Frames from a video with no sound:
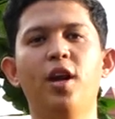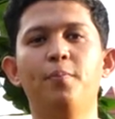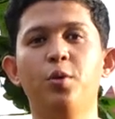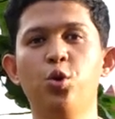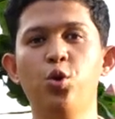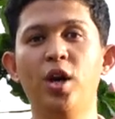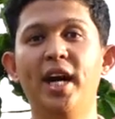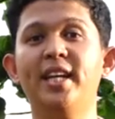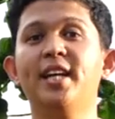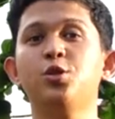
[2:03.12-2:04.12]
oleh
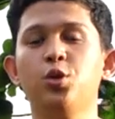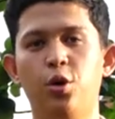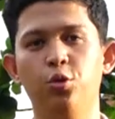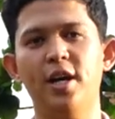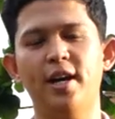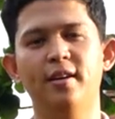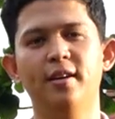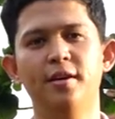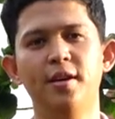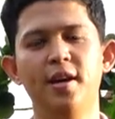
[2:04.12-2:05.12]
pegunungan dan juga hutan.
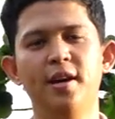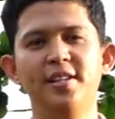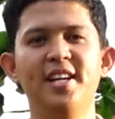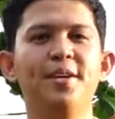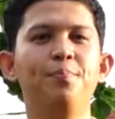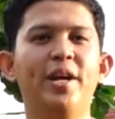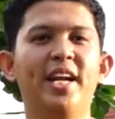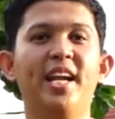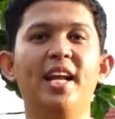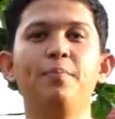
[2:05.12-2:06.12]
Yang
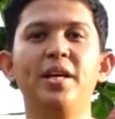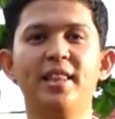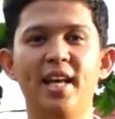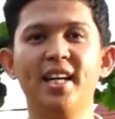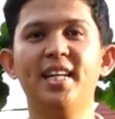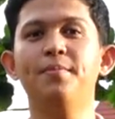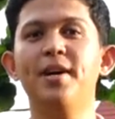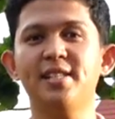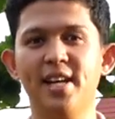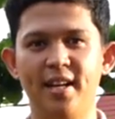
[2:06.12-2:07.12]
keempat adalah bintang
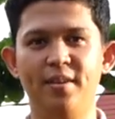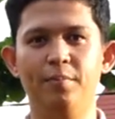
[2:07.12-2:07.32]
keemasan,